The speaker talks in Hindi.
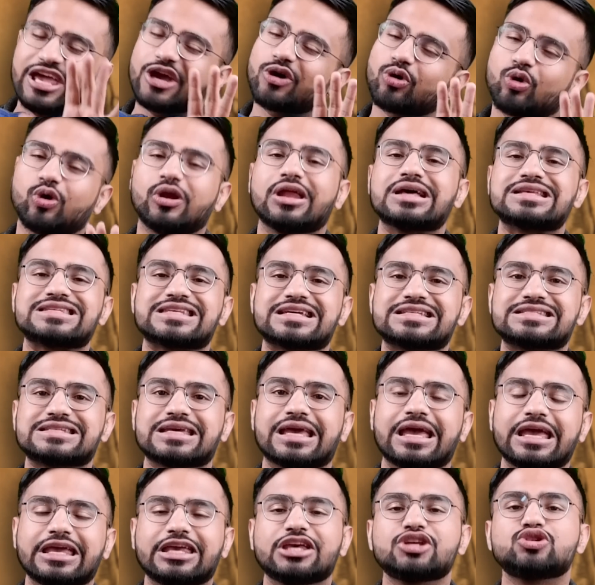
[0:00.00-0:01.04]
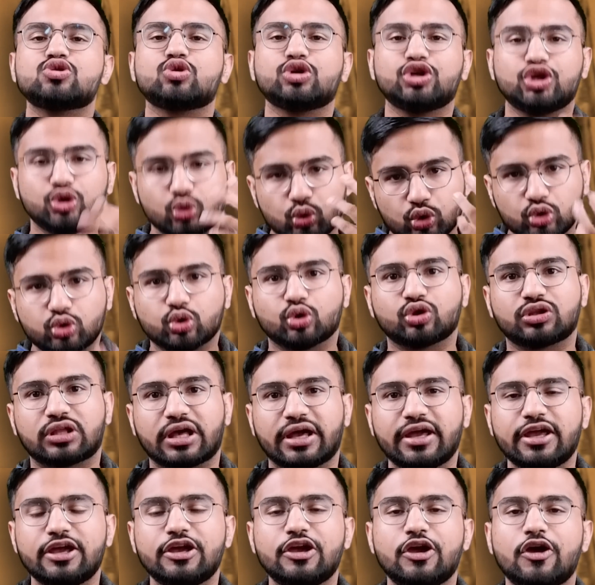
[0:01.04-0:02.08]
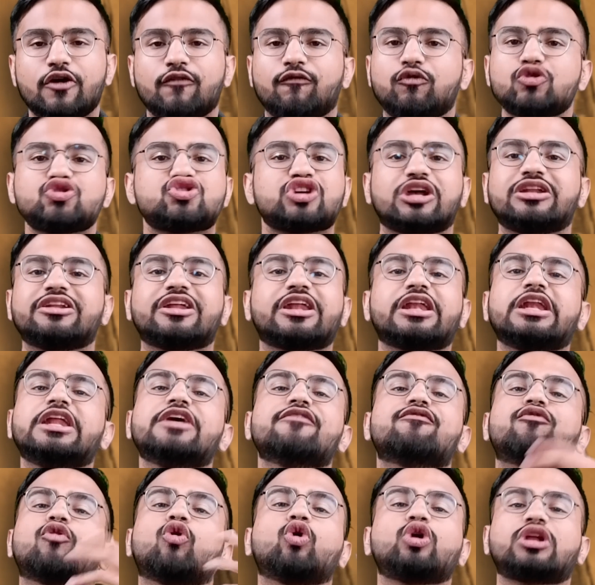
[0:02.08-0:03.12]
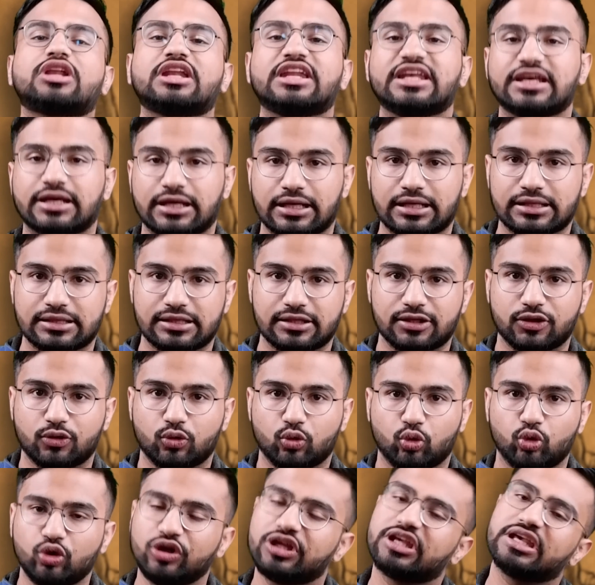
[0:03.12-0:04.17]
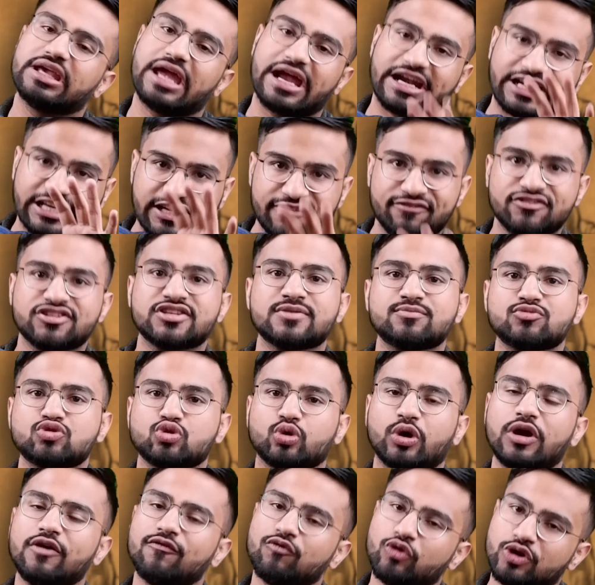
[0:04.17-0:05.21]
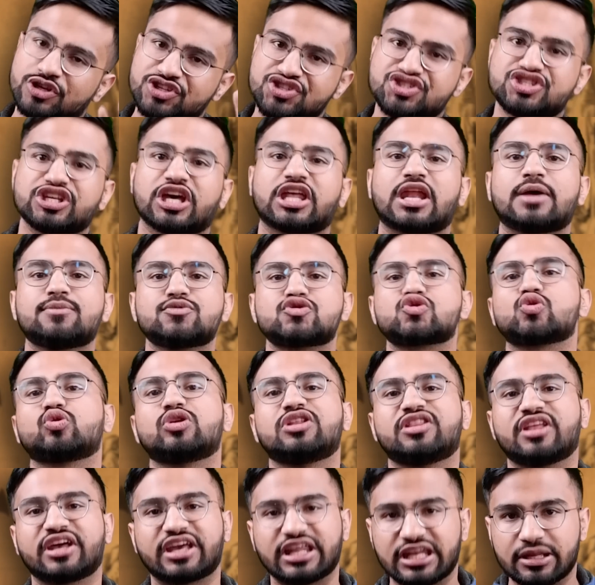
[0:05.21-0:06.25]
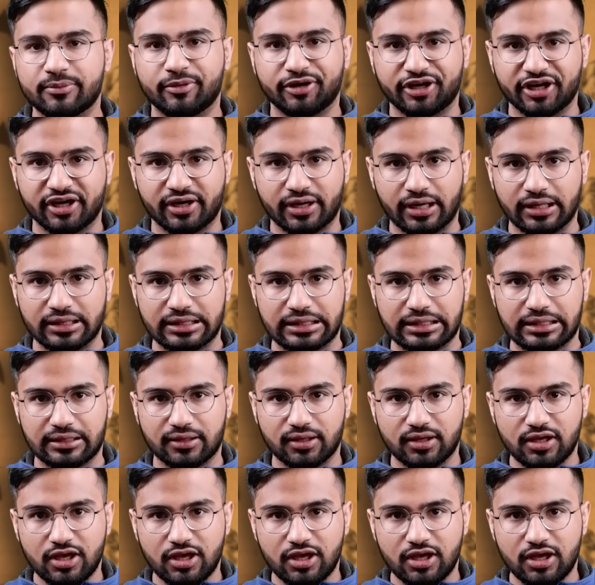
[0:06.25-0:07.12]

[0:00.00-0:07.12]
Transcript: ये एक खुला सच है कि जो यूथ होता है वो जनरली वोट नहीं करता उनकी एक्टिविज्म जो है वो इंस्टाग्राम स्टोरी तक ही लिमिटेड रहती